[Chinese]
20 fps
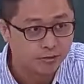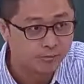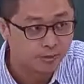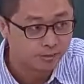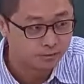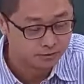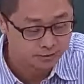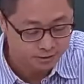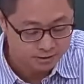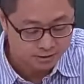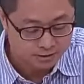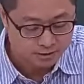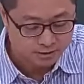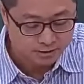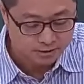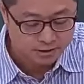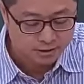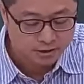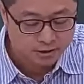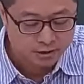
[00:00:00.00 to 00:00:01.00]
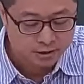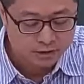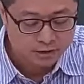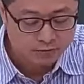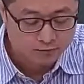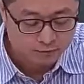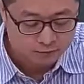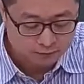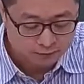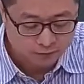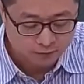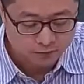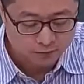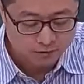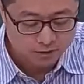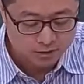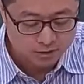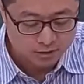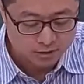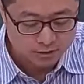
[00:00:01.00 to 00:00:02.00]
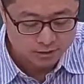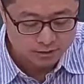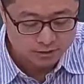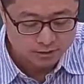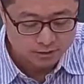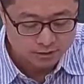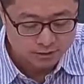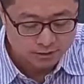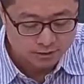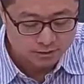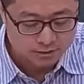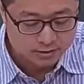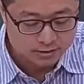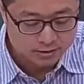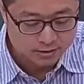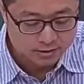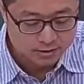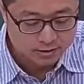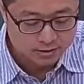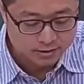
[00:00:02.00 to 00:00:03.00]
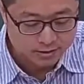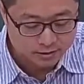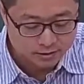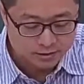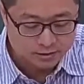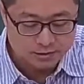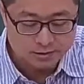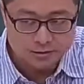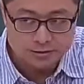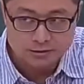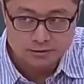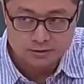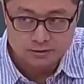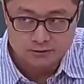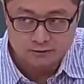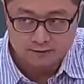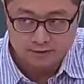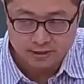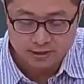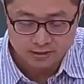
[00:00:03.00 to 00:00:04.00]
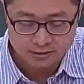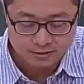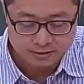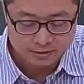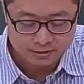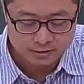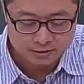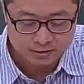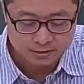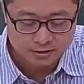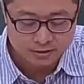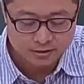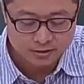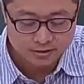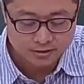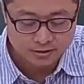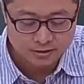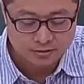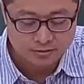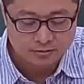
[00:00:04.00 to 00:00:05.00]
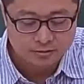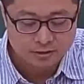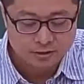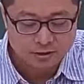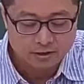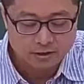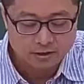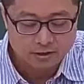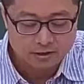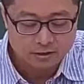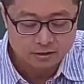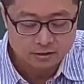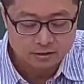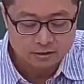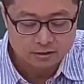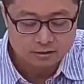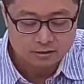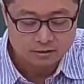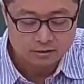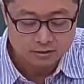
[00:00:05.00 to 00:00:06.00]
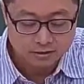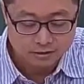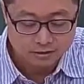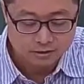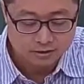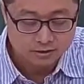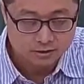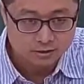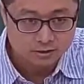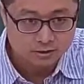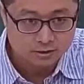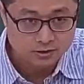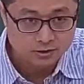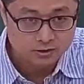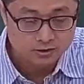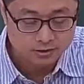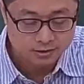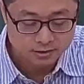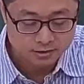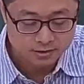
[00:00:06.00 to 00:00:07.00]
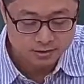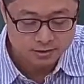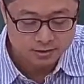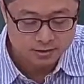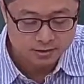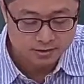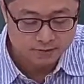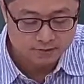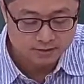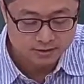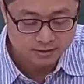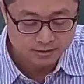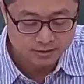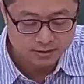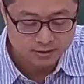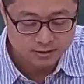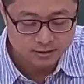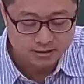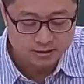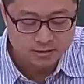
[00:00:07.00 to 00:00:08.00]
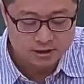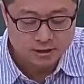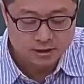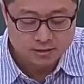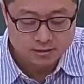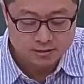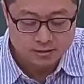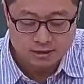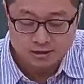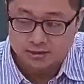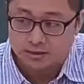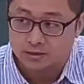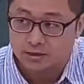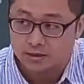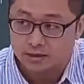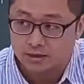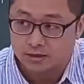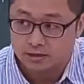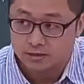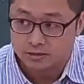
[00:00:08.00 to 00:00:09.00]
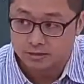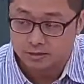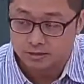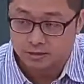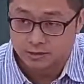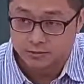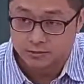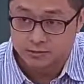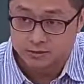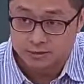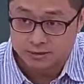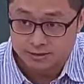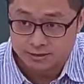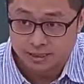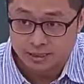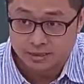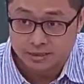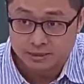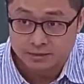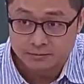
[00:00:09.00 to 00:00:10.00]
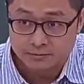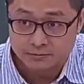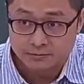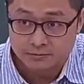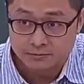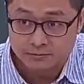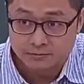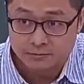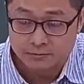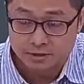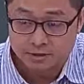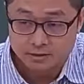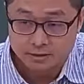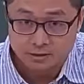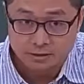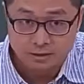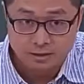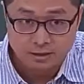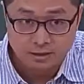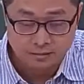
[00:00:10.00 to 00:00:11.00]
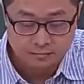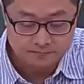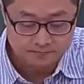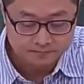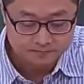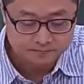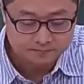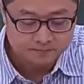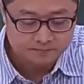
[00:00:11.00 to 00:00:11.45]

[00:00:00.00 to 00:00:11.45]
定要不要记哈，负二的 n 减一次方减一到正的二的 n 减一次方减一，假设 n 是等于三，啊。